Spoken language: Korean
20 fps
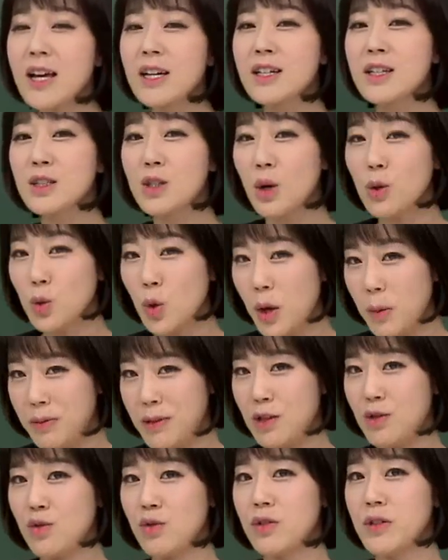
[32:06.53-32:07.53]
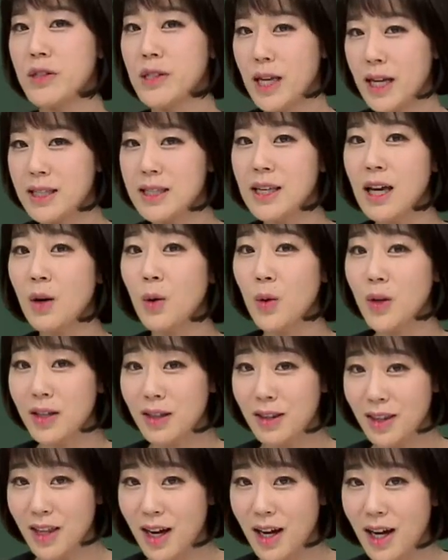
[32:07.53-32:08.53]
그 정도의 비중을 차지하고
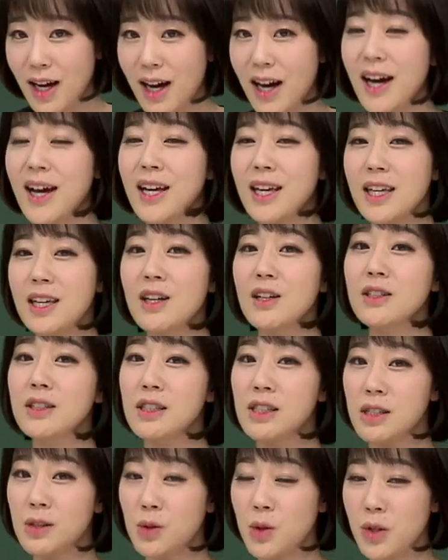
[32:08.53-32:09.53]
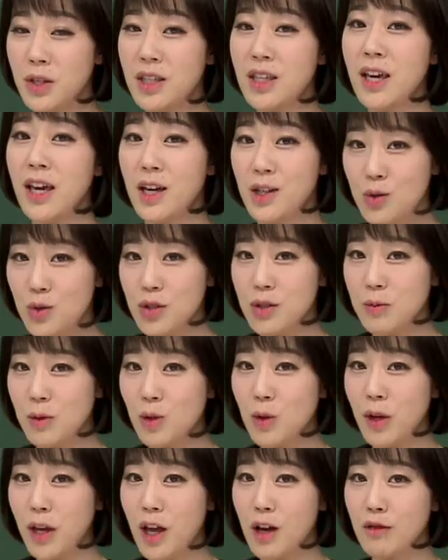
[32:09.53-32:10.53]
있다. 이런 식으로 이해해
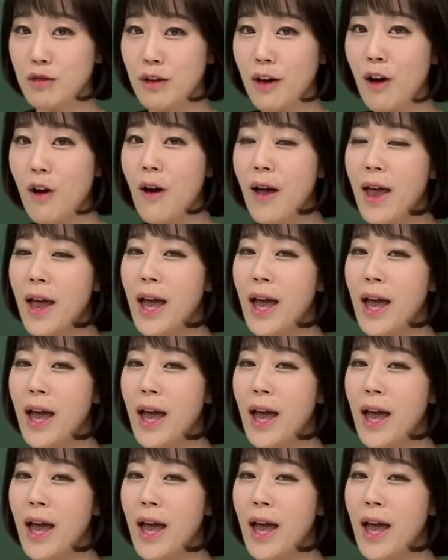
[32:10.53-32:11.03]
주시면 되겠고요.